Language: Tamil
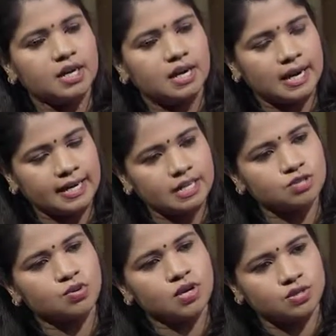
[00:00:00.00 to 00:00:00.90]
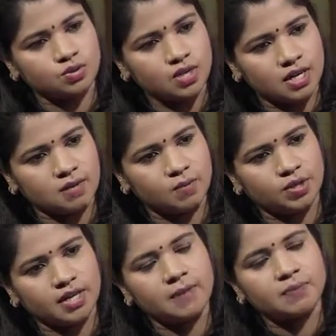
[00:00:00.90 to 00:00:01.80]
லைட்டாக சூடு சூட்டு
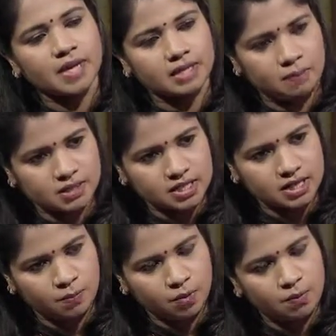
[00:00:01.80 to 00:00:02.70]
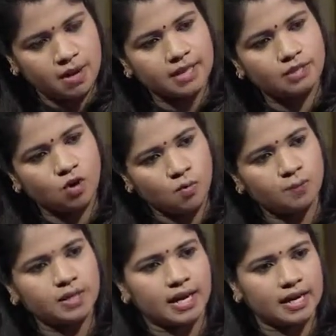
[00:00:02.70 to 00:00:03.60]
இருக்கும்போதே அந்த பச்சை கற்பூரம் மேலே இந்த
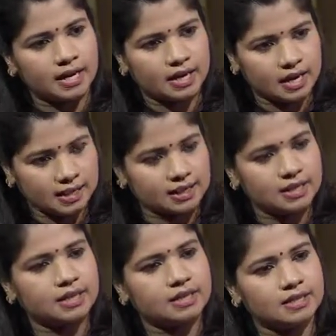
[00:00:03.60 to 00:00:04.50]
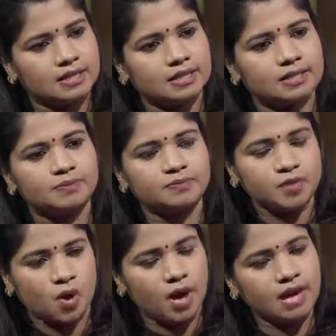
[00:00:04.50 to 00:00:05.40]
ஓமம் தேங்காய் எண்ணெய் கலந்த அந்த
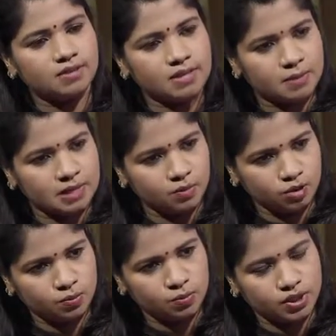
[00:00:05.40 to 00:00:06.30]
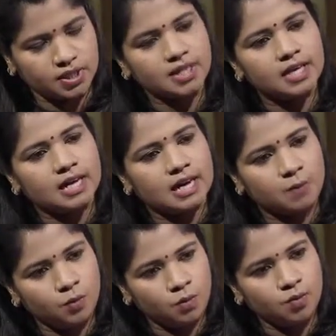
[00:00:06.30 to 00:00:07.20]
ஆயிலை வந்து நம்ம அதில் ஊற்றும் போது
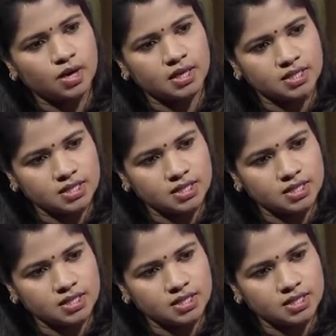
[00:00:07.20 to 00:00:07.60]
கற்பூரமும் கரைஞ்சி